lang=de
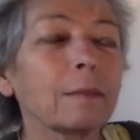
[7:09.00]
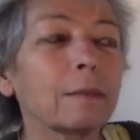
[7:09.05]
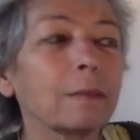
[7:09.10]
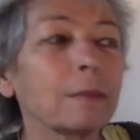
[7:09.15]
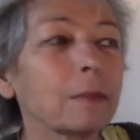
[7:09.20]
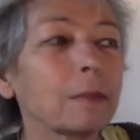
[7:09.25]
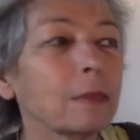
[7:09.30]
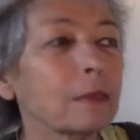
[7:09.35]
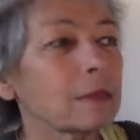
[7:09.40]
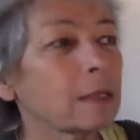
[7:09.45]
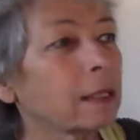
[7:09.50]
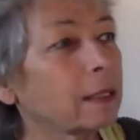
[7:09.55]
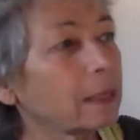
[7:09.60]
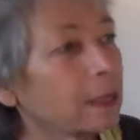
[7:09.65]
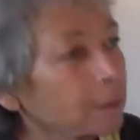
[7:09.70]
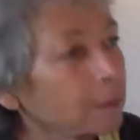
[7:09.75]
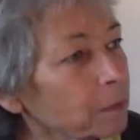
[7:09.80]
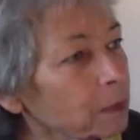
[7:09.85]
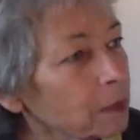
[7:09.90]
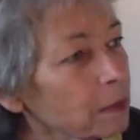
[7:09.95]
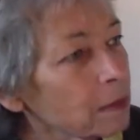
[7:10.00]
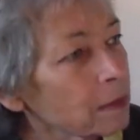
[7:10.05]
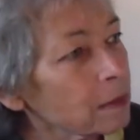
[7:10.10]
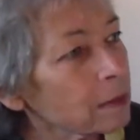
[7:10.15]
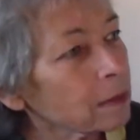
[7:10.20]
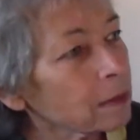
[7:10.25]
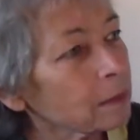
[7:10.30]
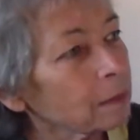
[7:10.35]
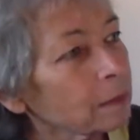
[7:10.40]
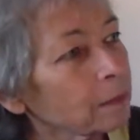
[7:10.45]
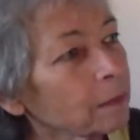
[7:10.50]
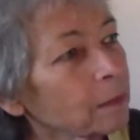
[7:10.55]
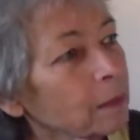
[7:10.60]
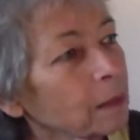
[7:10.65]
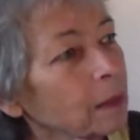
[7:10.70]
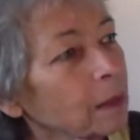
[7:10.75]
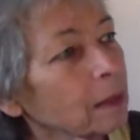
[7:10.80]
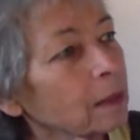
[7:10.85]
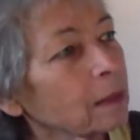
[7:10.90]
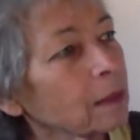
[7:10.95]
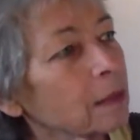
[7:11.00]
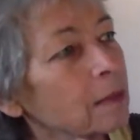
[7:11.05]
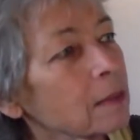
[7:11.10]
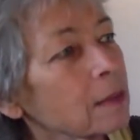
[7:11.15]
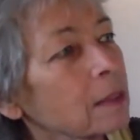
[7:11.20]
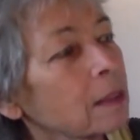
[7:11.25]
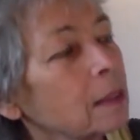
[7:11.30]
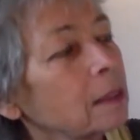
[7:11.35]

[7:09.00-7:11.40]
Das Erlebnis, an das ich